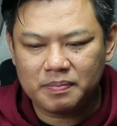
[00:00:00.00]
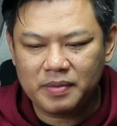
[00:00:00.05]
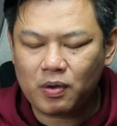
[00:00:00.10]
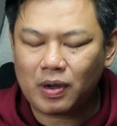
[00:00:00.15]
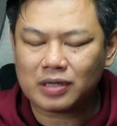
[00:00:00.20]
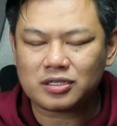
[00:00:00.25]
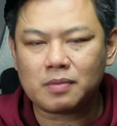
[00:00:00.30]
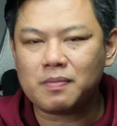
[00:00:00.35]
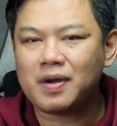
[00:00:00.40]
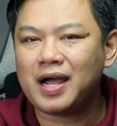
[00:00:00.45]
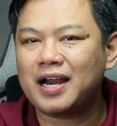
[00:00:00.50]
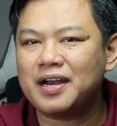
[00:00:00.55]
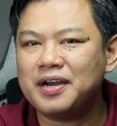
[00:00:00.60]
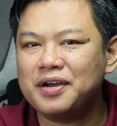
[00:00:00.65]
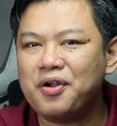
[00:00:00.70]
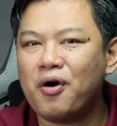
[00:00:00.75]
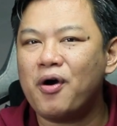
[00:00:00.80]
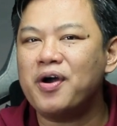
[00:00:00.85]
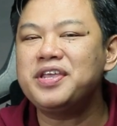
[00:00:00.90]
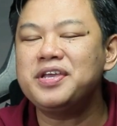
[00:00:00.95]
มีความสำคัญ
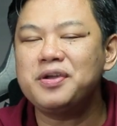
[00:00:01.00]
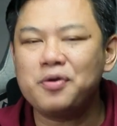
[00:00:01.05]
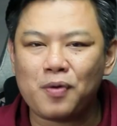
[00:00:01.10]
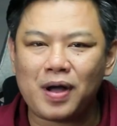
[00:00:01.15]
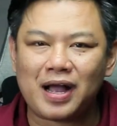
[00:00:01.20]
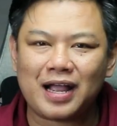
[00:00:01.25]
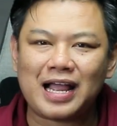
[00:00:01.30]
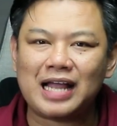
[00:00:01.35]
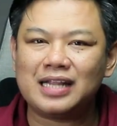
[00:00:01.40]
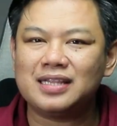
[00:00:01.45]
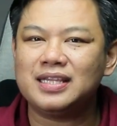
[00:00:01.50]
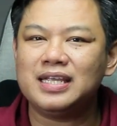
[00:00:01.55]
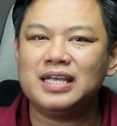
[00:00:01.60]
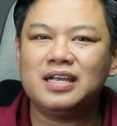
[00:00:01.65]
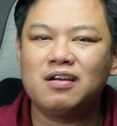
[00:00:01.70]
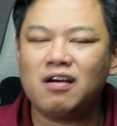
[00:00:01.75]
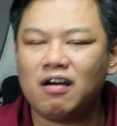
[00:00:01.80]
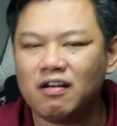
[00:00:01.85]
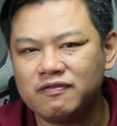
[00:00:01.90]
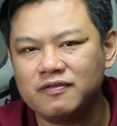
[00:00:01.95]
น้อยยิ่งกว่าการตี
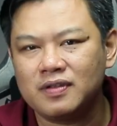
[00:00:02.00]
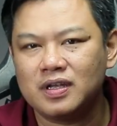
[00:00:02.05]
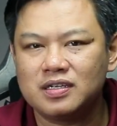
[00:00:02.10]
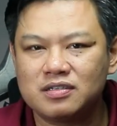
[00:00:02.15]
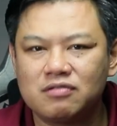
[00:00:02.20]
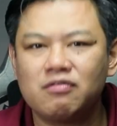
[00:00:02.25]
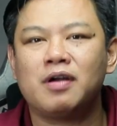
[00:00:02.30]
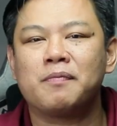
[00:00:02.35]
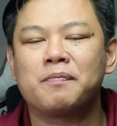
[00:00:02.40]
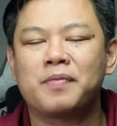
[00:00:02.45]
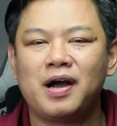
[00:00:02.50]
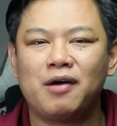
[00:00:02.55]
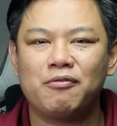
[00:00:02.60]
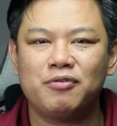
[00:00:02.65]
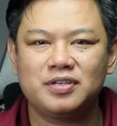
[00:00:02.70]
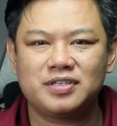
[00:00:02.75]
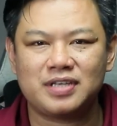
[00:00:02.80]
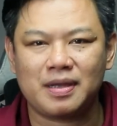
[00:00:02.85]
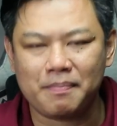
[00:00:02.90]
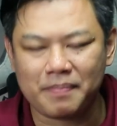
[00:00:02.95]
กอล์ฟสำหรับเขา
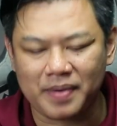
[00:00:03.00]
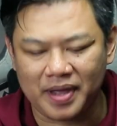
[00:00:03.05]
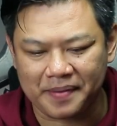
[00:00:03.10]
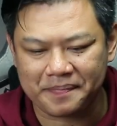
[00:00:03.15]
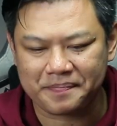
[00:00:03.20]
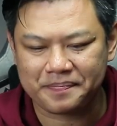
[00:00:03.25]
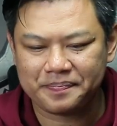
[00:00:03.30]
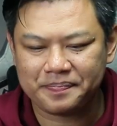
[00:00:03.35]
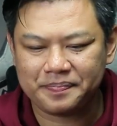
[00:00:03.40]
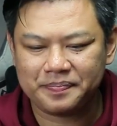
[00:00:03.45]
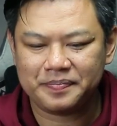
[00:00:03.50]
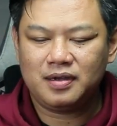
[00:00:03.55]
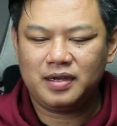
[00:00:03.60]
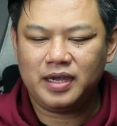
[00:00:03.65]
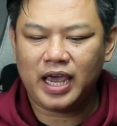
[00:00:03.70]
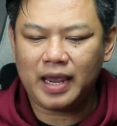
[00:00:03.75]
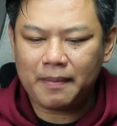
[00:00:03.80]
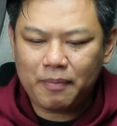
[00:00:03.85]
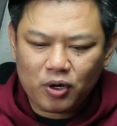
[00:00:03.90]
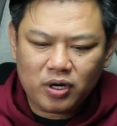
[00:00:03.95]
ด้วยซ้ำไป
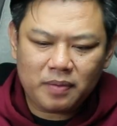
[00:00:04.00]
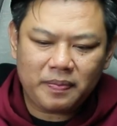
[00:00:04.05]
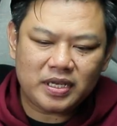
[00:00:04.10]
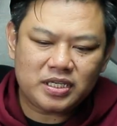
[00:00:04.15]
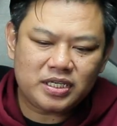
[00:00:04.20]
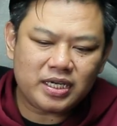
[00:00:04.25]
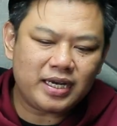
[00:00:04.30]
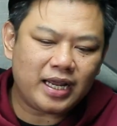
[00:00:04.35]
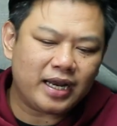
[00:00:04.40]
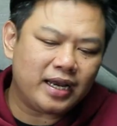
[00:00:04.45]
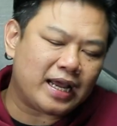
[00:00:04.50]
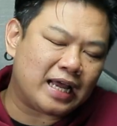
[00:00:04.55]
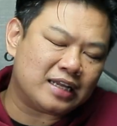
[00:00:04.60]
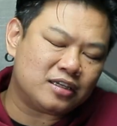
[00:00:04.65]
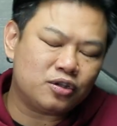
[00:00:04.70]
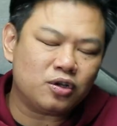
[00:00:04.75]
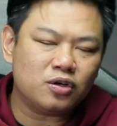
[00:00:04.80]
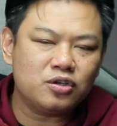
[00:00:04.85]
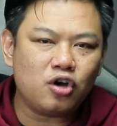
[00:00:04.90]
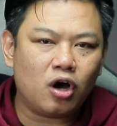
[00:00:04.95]
เหตุผลที่เป็นเช่นนั้นอา
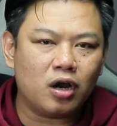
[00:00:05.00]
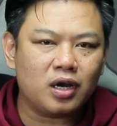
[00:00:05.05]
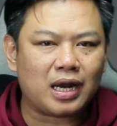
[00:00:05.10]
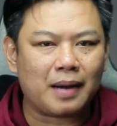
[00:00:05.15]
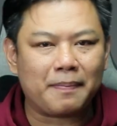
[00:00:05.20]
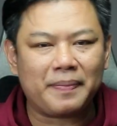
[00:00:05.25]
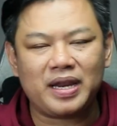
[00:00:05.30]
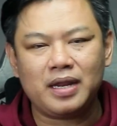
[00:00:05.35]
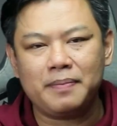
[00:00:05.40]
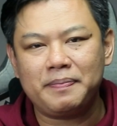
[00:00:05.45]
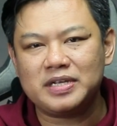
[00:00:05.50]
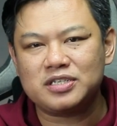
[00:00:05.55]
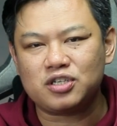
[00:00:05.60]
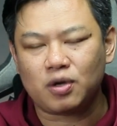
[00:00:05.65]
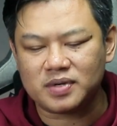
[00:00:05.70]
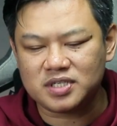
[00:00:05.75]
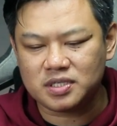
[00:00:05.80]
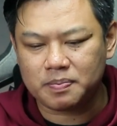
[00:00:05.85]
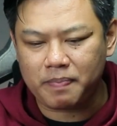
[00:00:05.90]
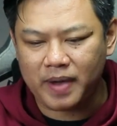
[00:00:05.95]
จจะต้องย้อนกลับไปในปี
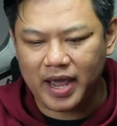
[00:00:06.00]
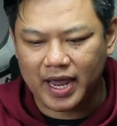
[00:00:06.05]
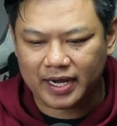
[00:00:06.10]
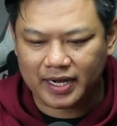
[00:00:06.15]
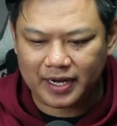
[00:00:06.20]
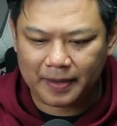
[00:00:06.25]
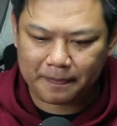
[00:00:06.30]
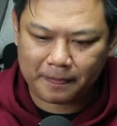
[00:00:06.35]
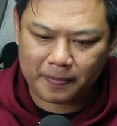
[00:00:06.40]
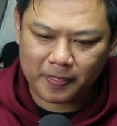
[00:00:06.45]
2018ครับ